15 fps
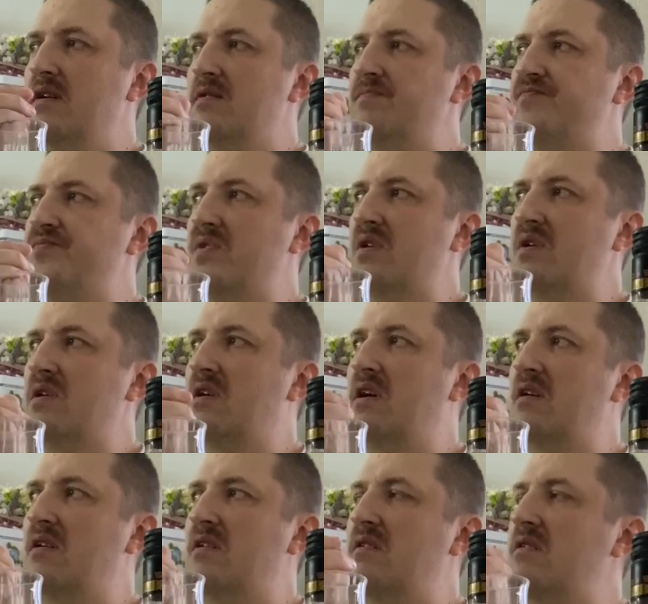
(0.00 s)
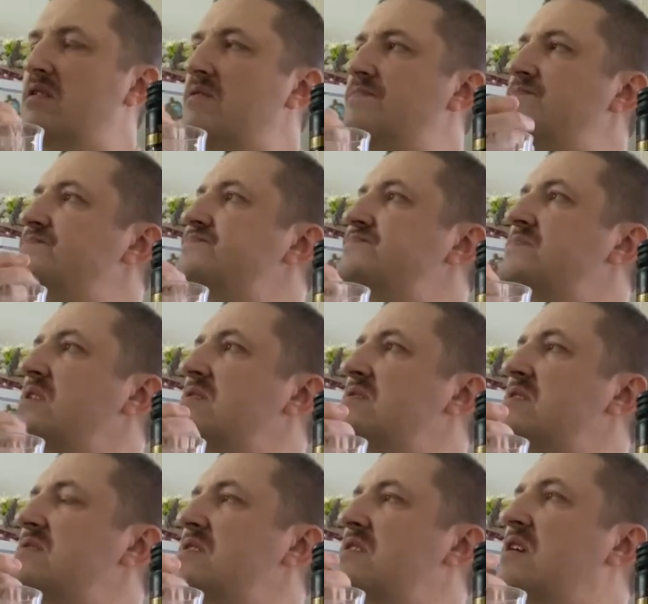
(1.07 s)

вот, э, как сказать,